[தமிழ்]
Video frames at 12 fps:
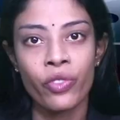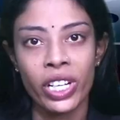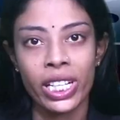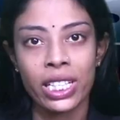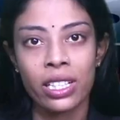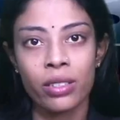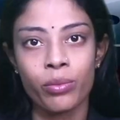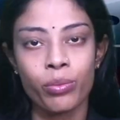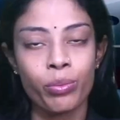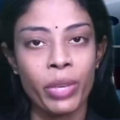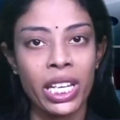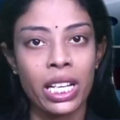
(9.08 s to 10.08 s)
வணக்கம்
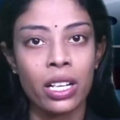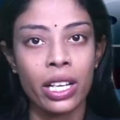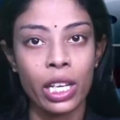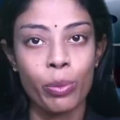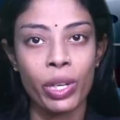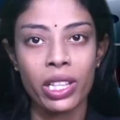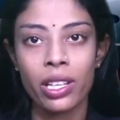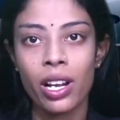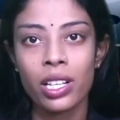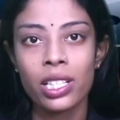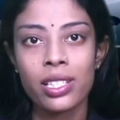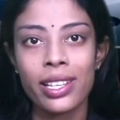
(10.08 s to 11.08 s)
மின்னல் இருபத்தி
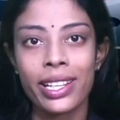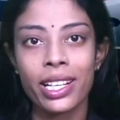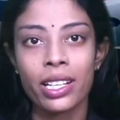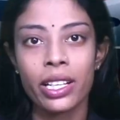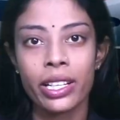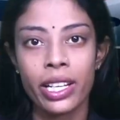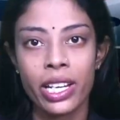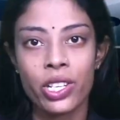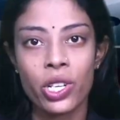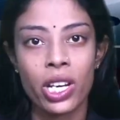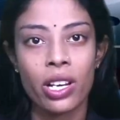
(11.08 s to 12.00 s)
நான்கு செய்திகளின் இன்றைய